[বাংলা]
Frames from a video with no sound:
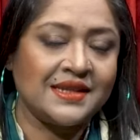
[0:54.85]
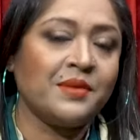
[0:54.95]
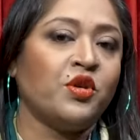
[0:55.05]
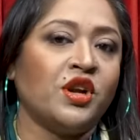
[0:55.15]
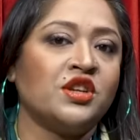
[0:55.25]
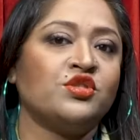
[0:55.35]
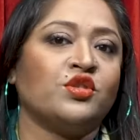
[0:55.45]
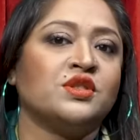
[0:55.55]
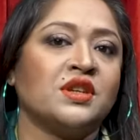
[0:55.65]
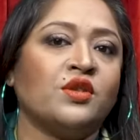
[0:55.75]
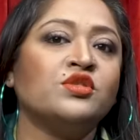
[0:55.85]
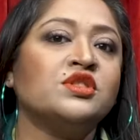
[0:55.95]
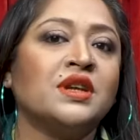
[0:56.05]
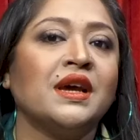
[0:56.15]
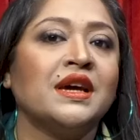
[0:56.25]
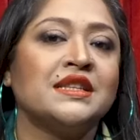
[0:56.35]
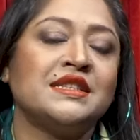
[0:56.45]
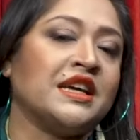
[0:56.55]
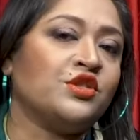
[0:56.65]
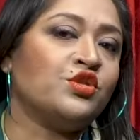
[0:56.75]
এটা বলার সৎসাহস
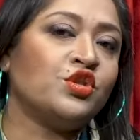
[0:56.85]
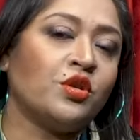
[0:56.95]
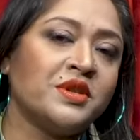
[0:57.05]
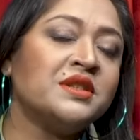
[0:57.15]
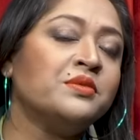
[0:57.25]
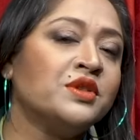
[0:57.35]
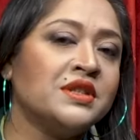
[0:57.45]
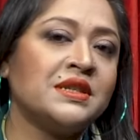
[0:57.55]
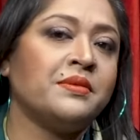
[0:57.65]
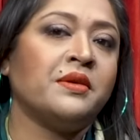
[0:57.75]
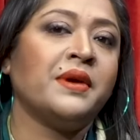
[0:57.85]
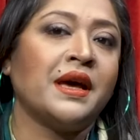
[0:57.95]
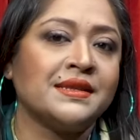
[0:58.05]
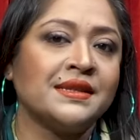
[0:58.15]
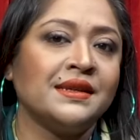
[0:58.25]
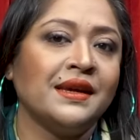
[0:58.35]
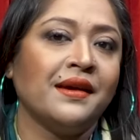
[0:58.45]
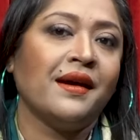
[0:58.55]
ছাত্র সমাজের মধ্যে যেভাবে আছে